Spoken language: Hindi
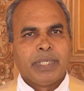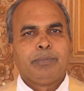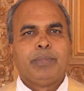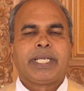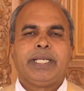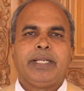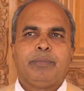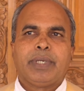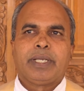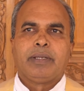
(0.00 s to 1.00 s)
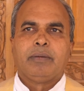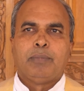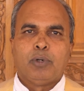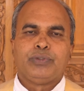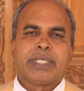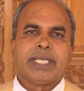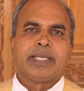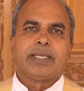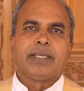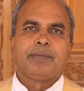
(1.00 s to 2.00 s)
मई महीने में पहुंच गए
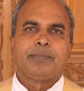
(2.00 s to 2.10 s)
हैं